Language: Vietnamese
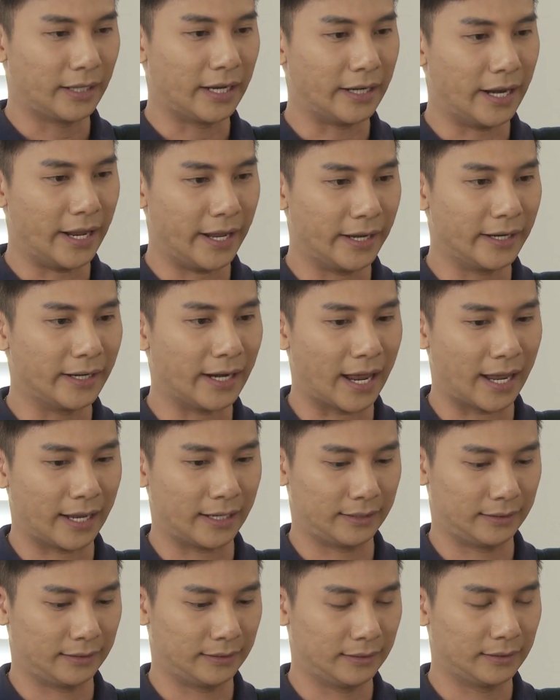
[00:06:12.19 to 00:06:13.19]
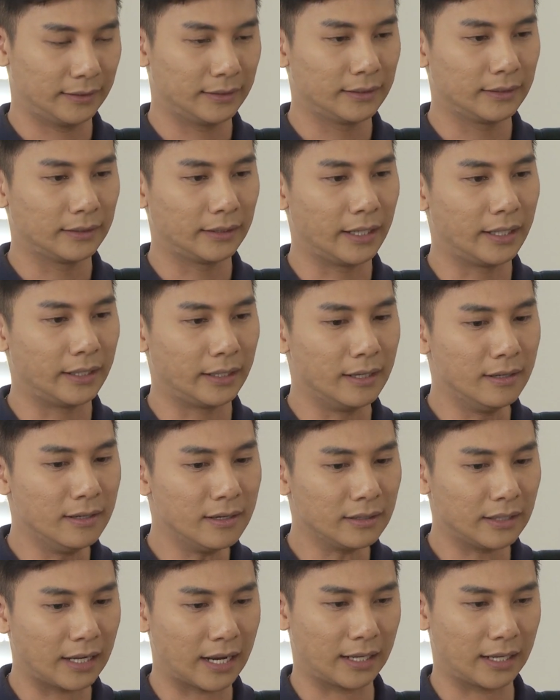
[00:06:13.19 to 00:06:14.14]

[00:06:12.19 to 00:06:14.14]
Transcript: Tiền điện nè Tiền nước